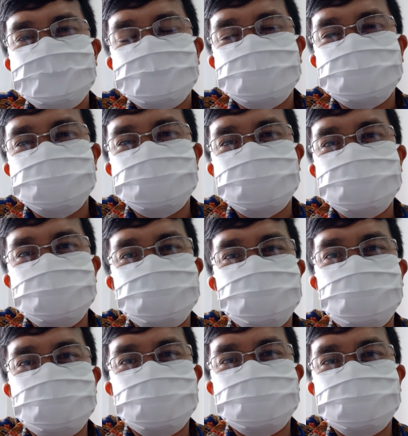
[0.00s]
ketika dia
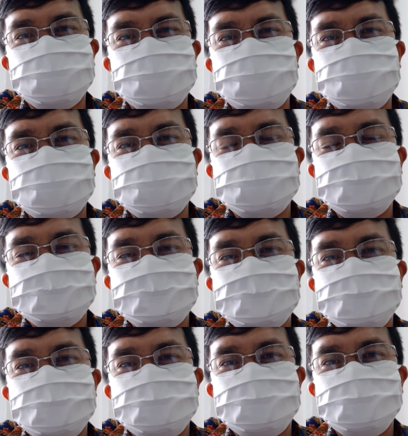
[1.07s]
mau berperang,
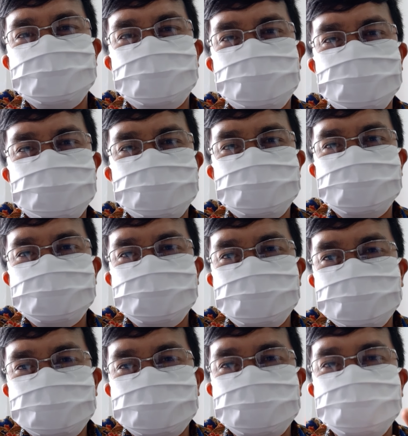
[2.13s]
mau
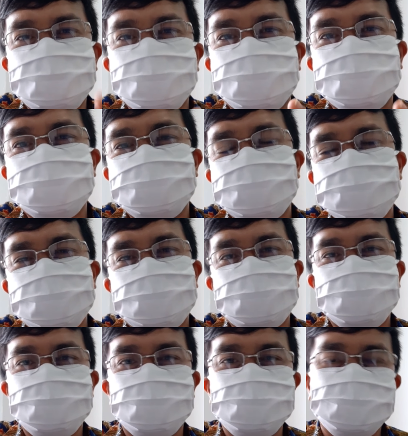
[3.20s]
bertempur
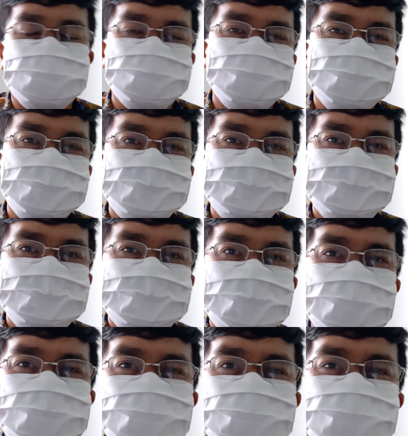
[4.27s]
dengan Goliat.
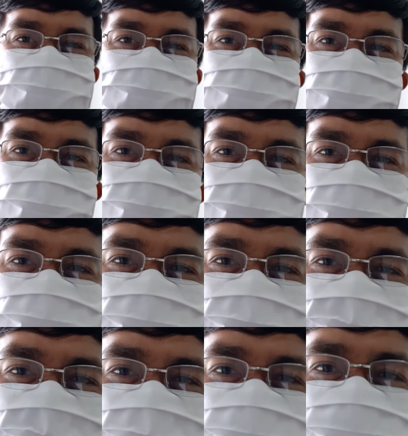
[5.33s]
Apakah tidak ada
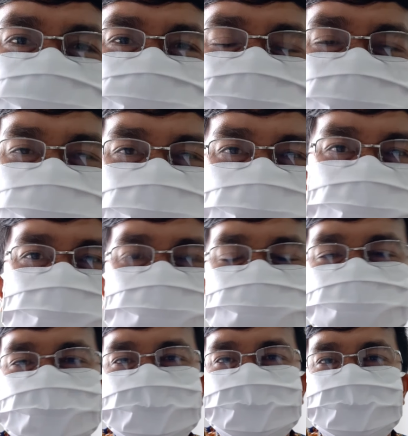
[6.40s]
rasa takutnya?
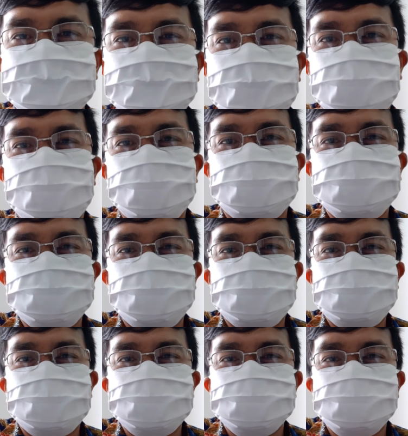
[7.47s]
Apakah
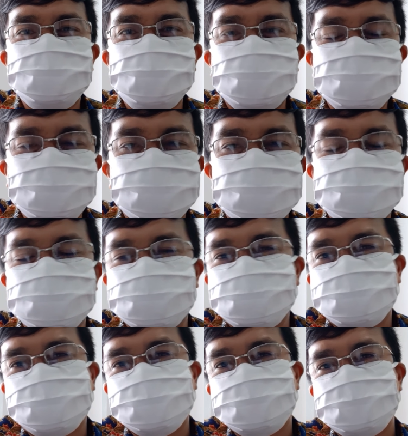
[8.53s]
tidak ada rasa khawatirnya?
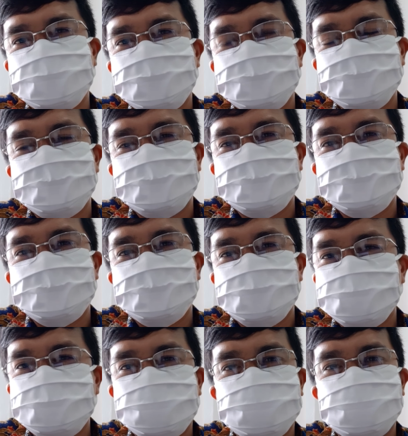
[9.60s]

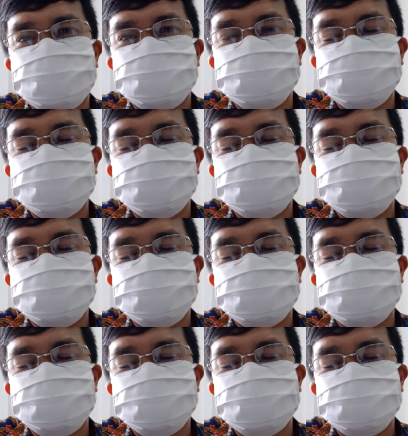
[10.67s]
Saudara,